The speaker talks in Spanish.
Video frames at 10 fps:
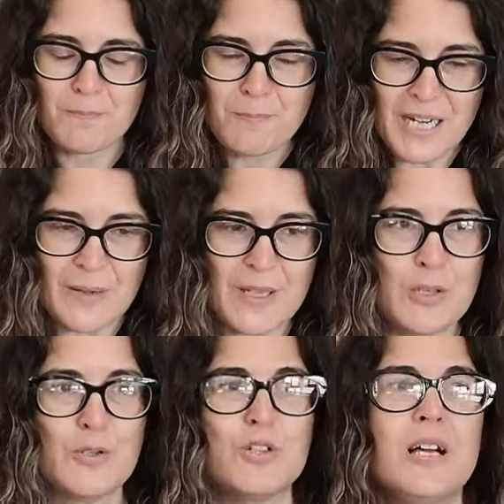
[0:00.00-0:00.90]

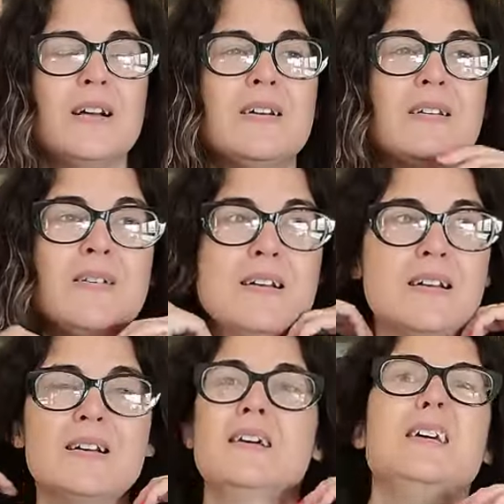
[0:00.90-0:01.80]
maravillosa
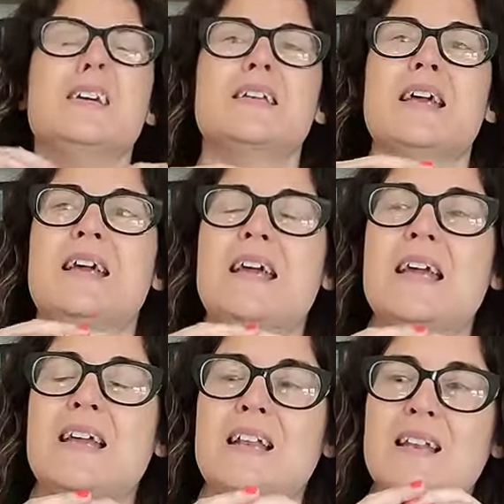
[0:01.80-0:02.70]
que
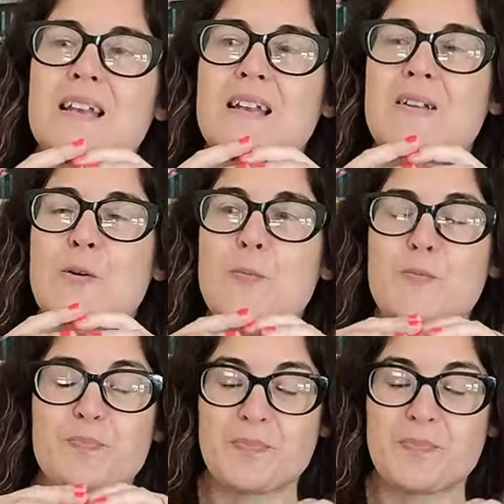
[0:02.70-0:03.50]
el,